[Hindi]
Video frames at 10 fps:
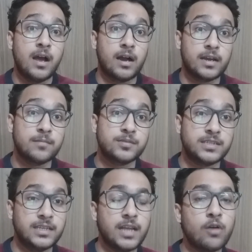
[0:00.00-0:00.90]
अगर हम
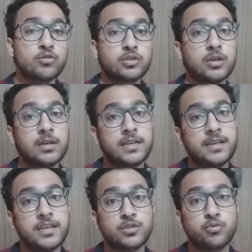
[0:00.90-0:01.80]
सीधा उसका
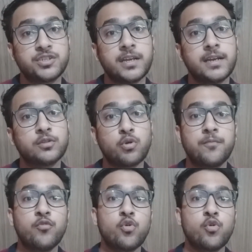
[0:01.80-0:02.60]
लिखने की सोचेंगे ना तो हम वो